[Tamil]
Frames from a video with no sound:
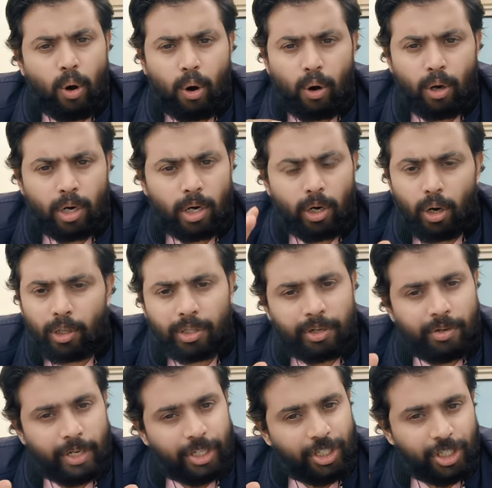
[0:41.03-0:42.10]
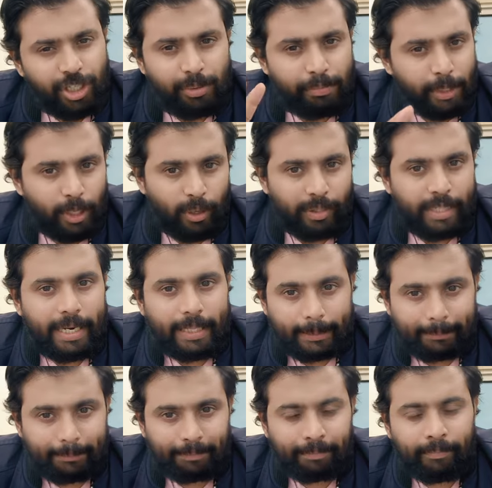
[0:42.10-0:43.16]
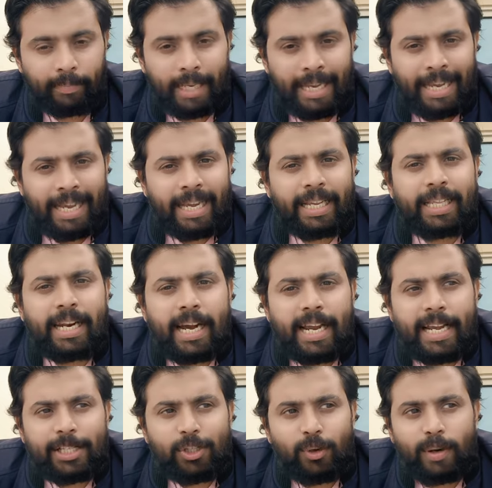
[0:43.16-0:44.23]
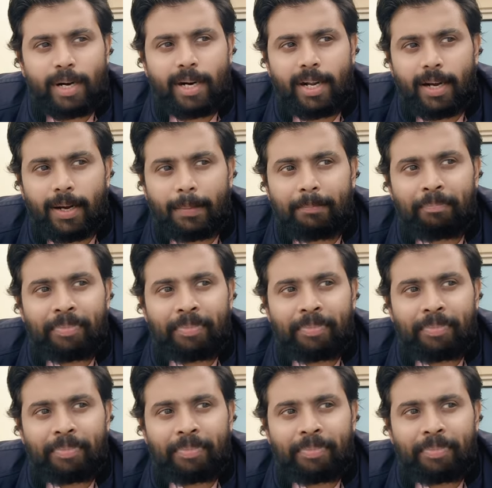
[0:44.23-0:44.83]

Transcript: ஆர் நார்தர்ன் ரீஜன்ஸ் பியாண்ட் தேட் இதை நான் ஏன் சொல்கிறேன்னா